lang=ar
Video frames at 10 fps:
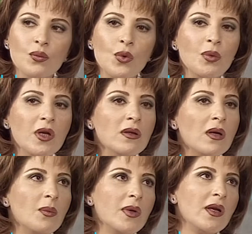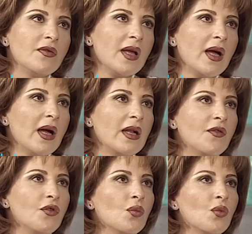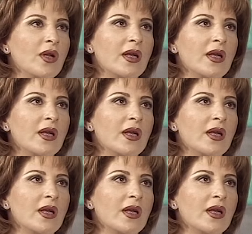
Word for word: ممكن ربنا يفتح عليه في يوم